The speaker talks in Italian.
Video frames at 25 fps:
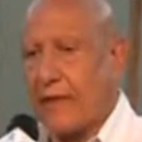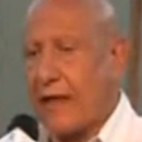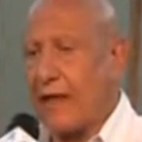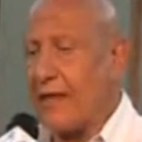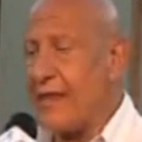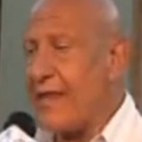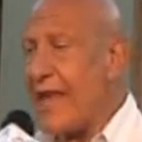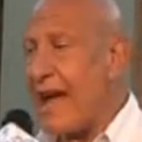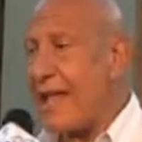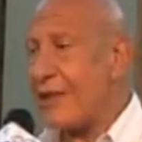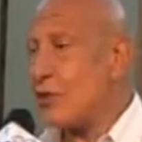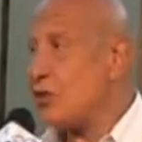
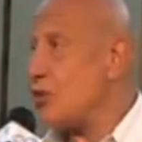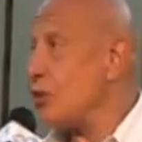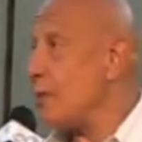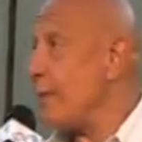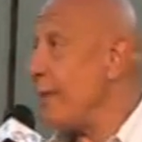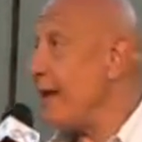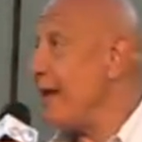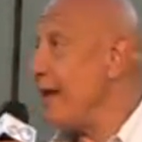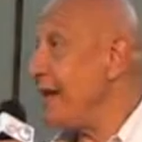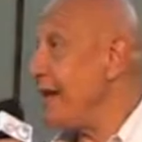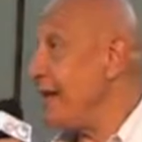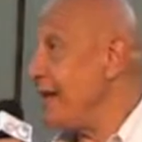Ignazio
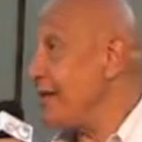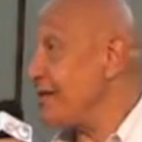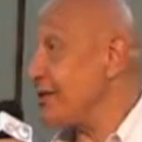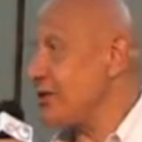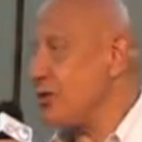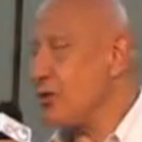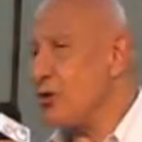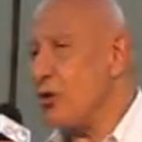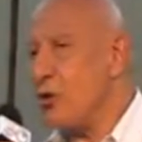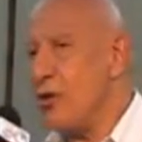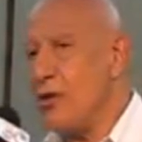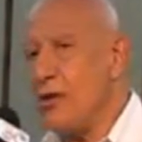
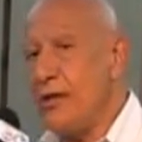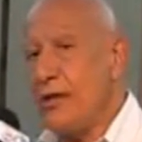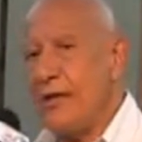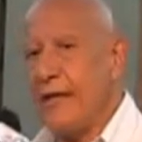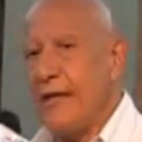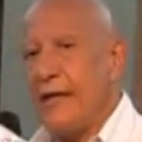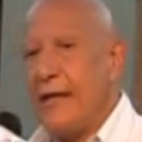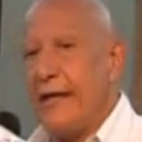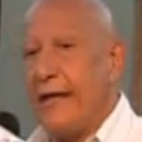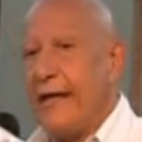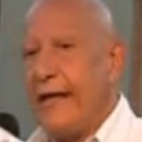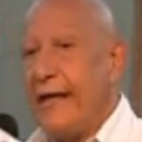Manisco
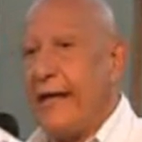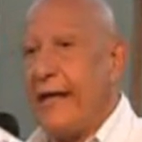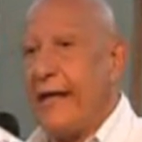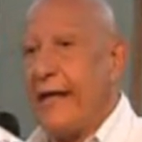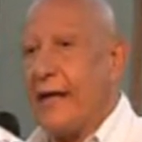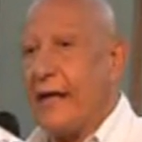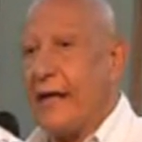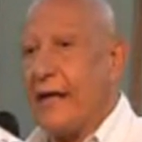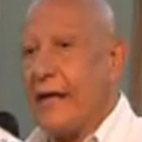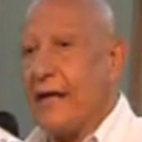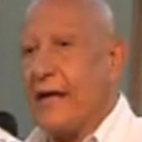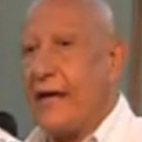
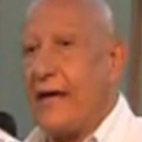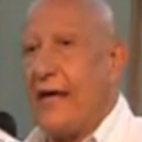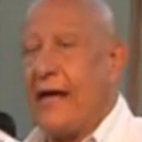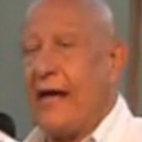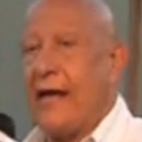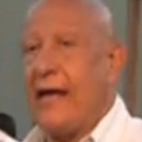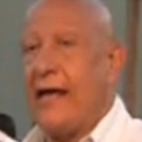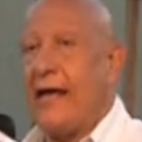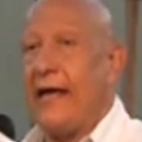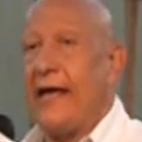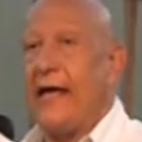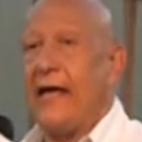eh, che
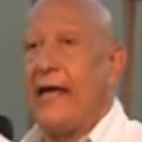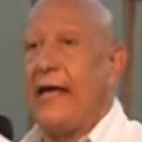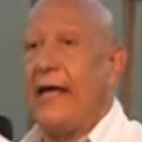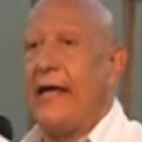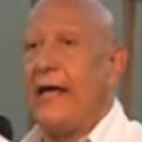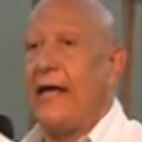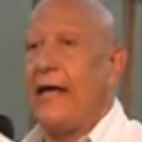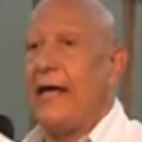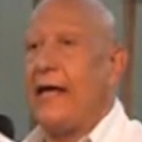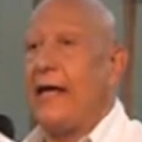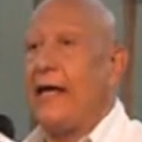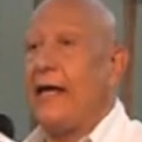il,
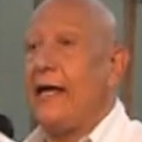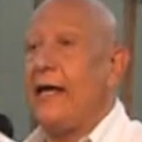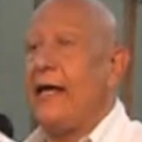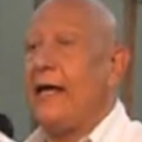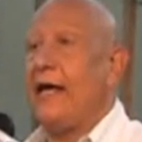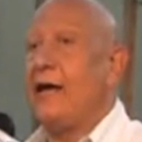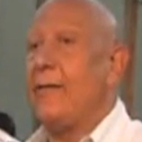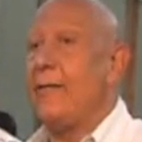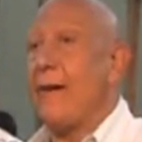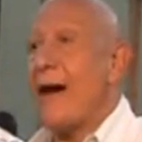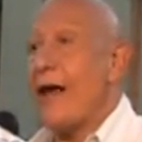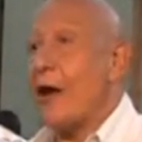eh,
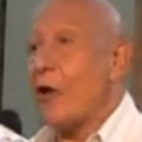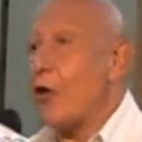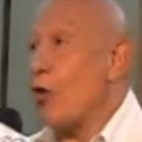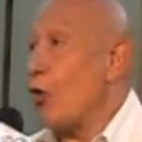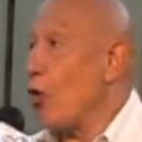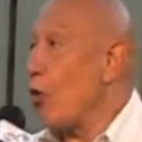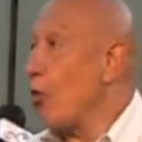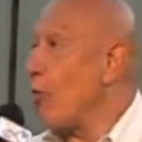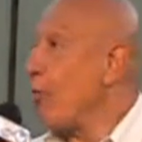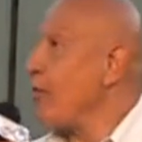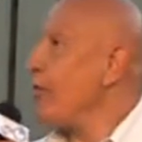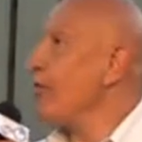il, mare
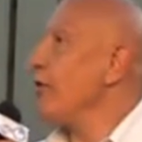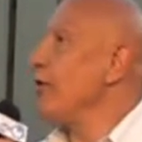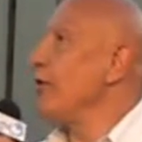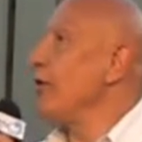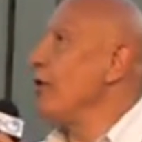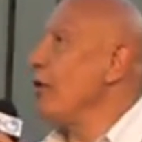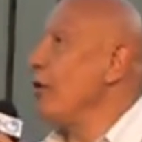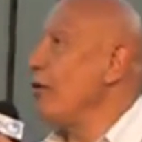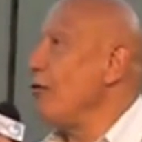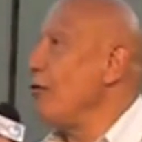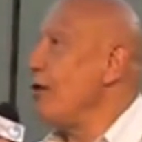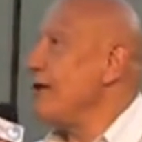non lo,
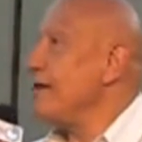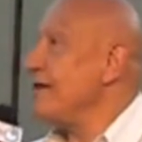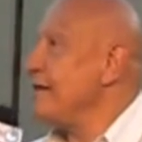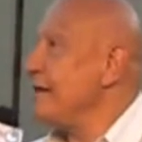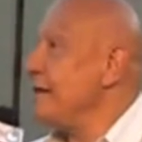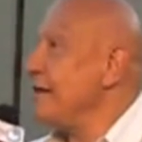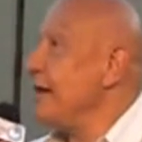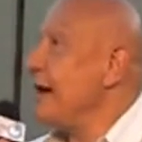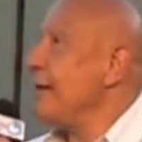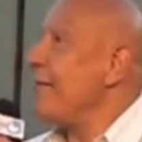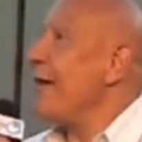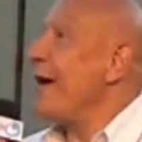non lo vuole
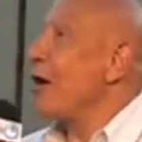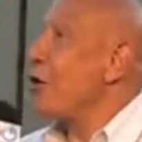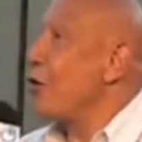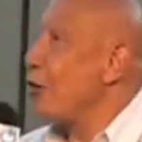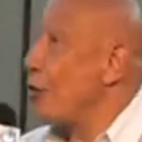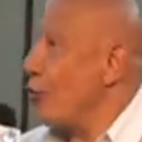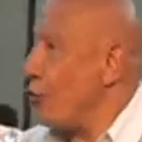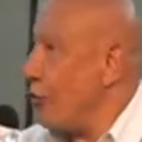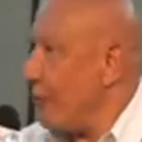sentire manco